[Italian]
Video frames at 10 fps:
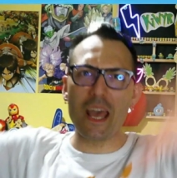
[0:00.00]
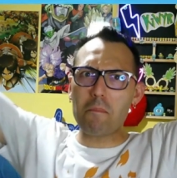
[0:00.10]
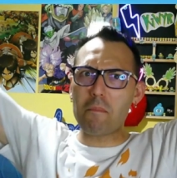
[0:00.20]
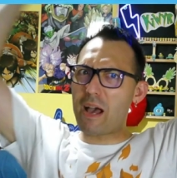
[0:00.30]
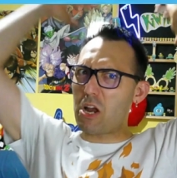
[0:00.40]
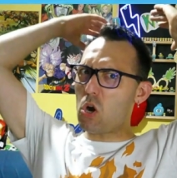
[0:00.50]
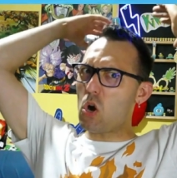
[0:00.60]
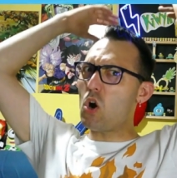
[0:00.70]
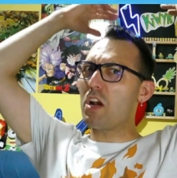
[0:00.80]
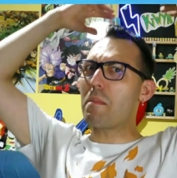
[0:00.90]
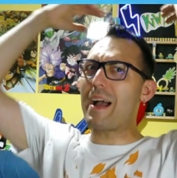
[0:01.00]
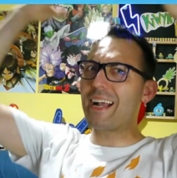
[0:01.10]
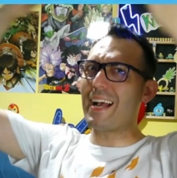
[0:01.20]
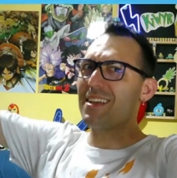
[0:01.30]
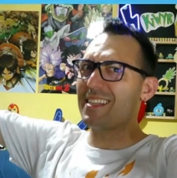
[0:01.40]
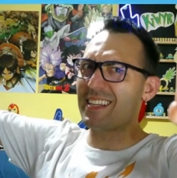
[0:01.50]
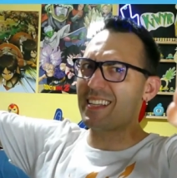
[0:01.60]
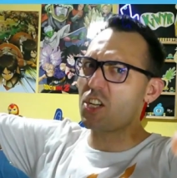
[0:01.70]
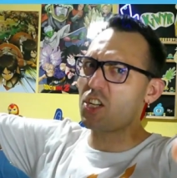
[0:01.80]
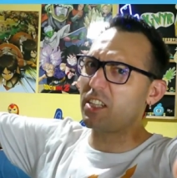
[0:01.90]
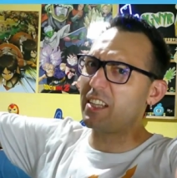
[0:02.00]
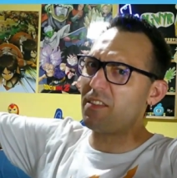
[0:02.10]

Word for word: Maron, manca avesse assaggiato il